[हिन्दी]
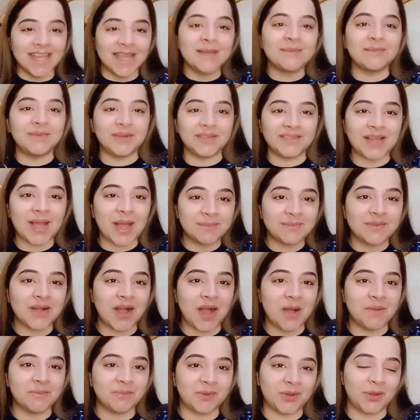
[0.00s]
बेटा
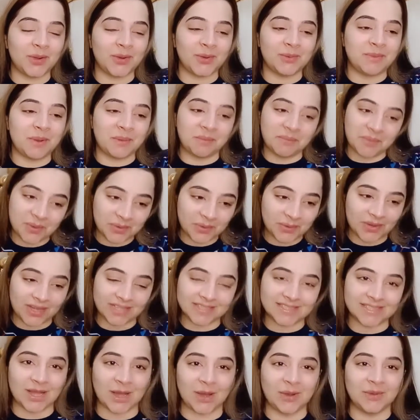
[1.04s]
काम करो मम्मा को
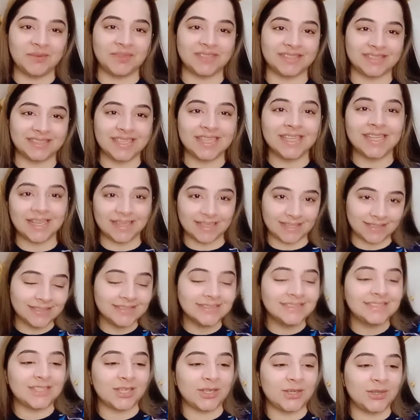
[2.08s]
हंसाओ ठीक है ना
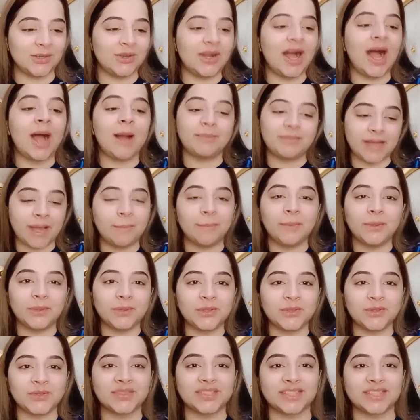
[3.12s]
चलो आप टैबलेट यूज़